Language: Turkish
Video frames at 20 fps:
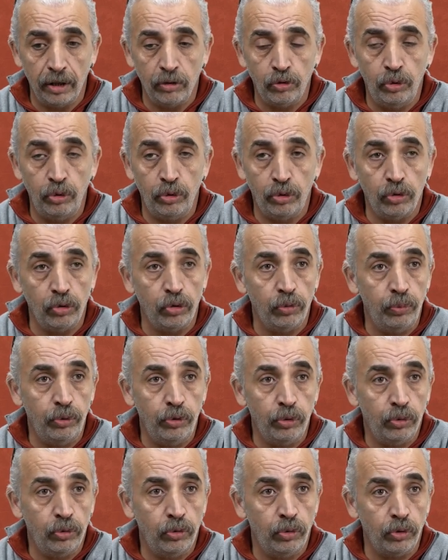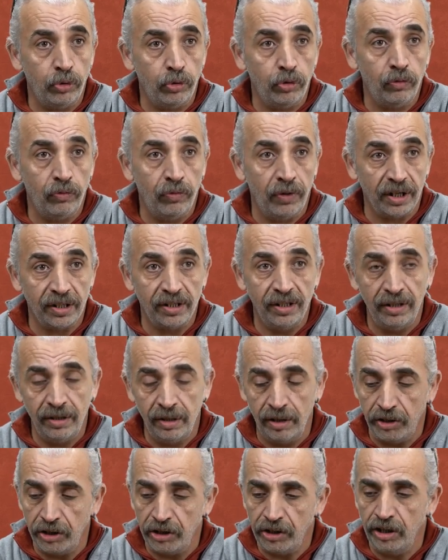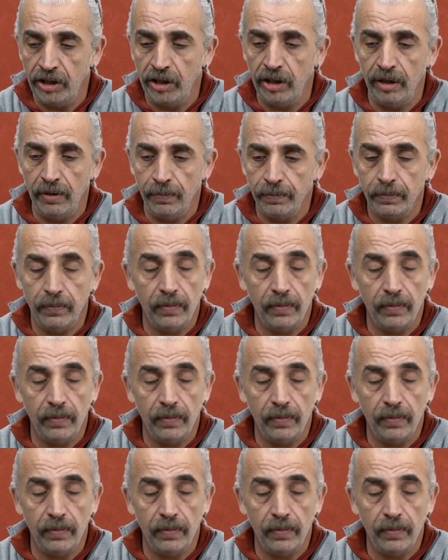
süslü büyük kuyruğun varsa dişi